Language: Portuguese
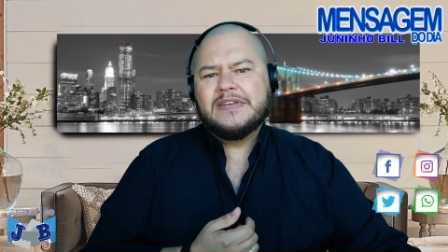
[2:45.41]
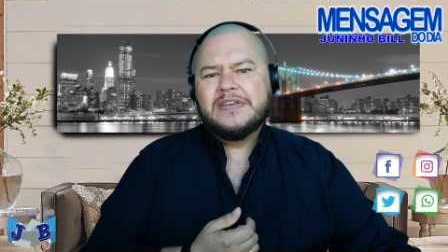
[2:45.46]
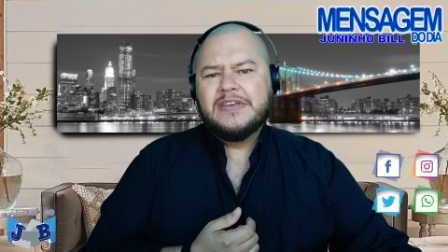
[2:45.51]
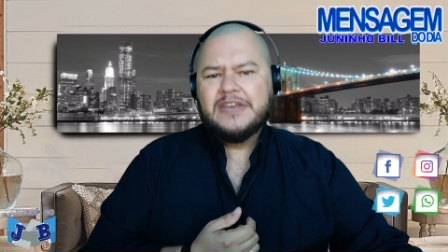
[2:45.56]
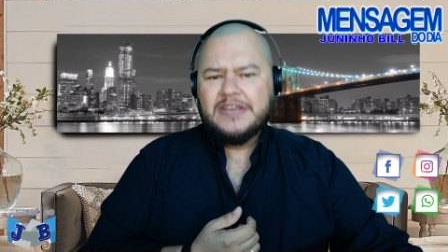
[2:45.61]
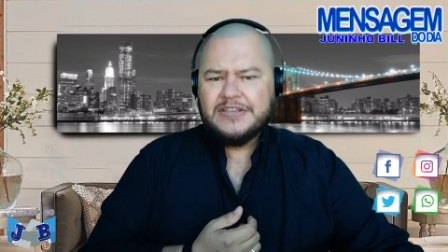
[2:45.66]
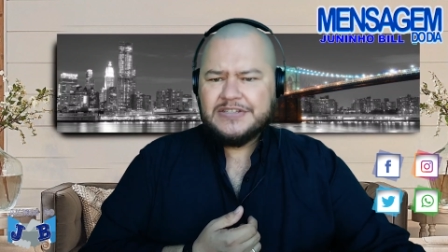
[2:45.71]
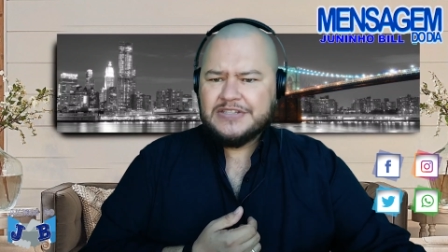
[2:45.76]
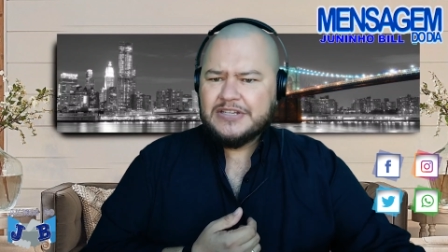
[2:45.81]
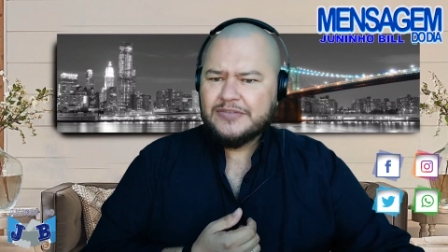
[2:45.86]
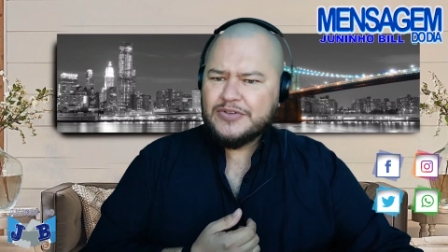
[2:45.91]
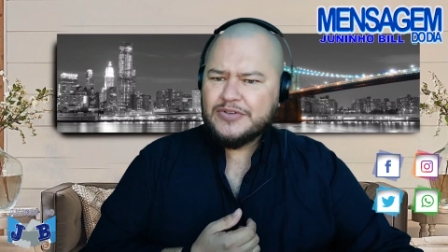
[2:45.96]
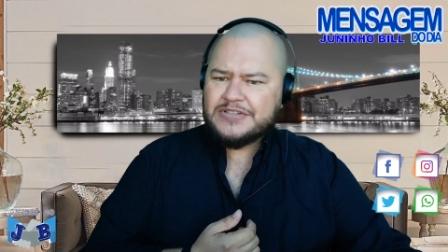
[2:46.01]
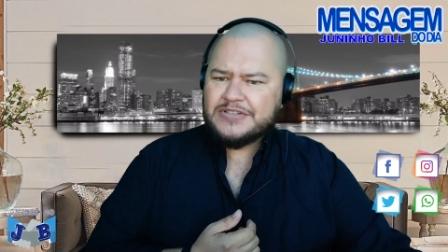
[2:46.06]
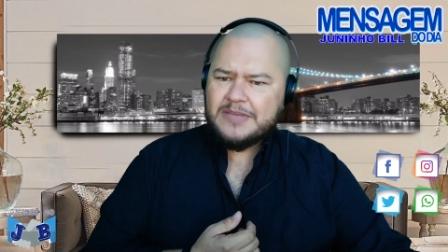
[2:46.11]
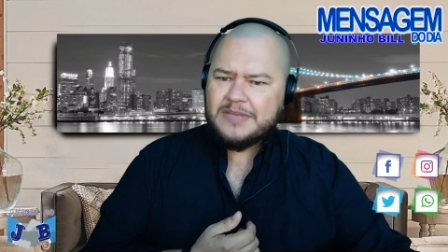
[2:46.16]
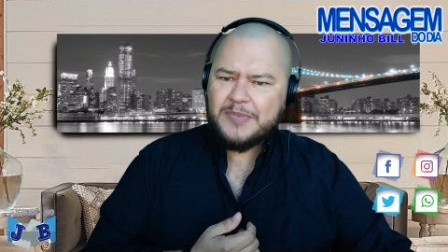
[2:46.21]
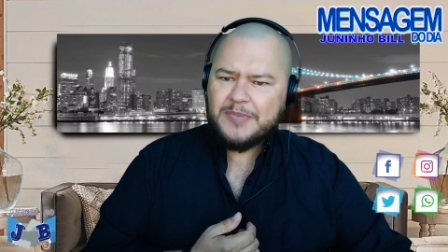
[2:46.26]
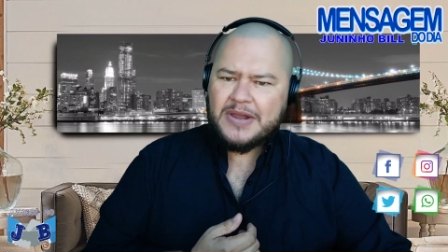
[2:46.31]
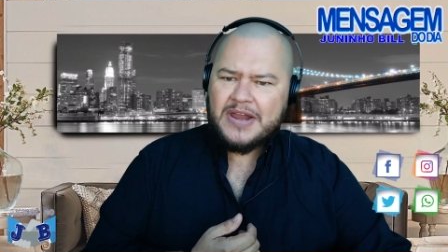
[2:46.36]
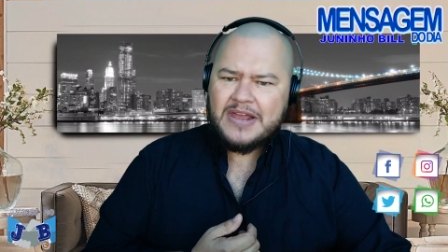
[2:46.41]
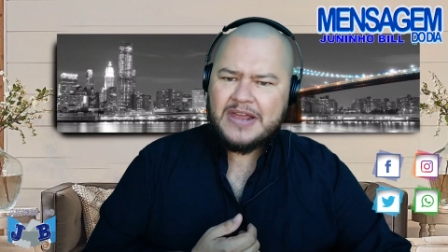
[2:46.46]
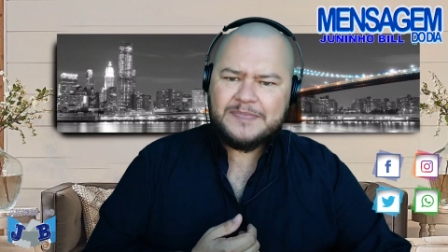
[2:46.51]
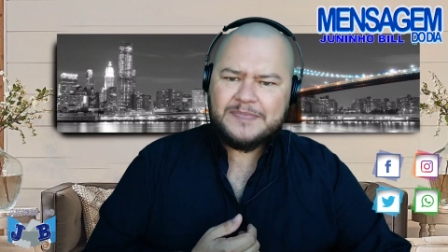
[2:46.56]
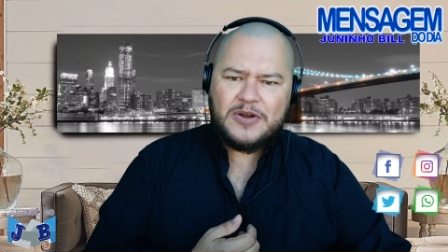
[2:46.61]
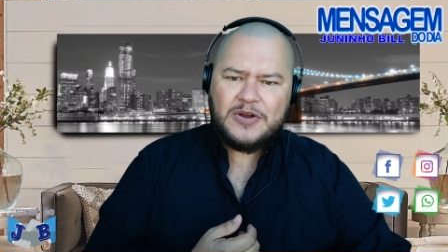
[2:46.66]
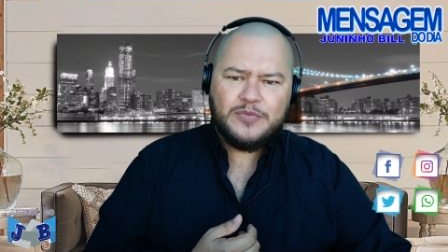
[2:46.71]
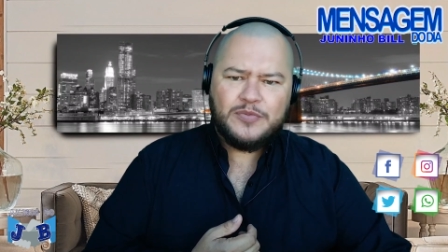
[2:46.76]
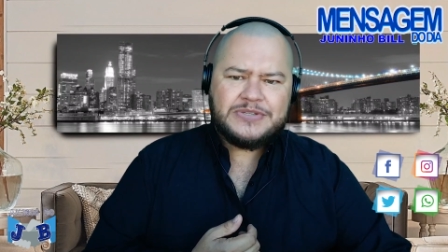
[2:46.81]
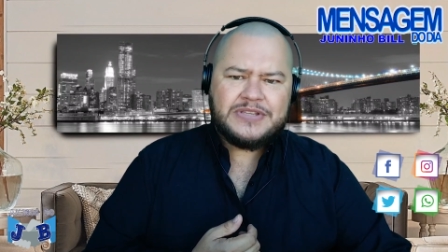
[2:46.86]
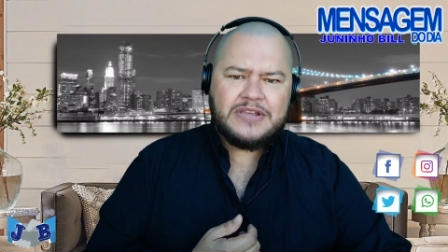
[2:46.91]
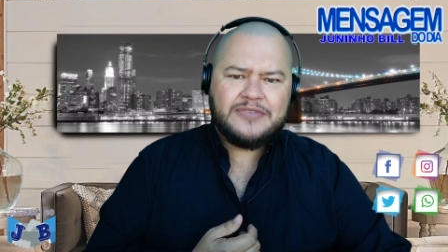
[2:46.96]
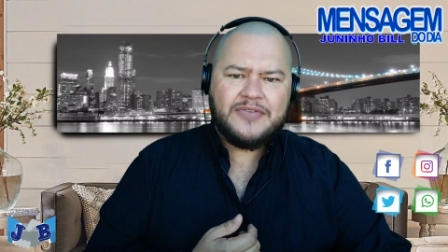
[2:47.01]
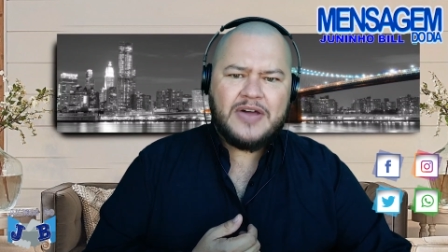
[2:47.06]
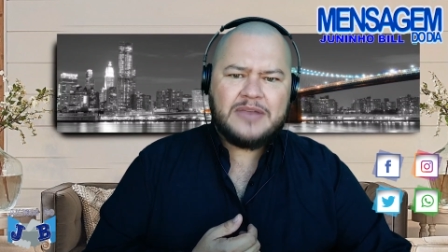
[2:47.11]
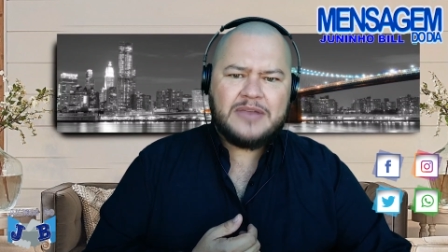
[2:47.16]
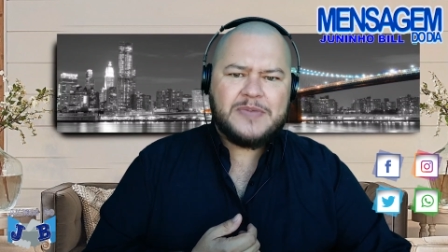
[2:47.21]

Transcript: E se você parar para observar,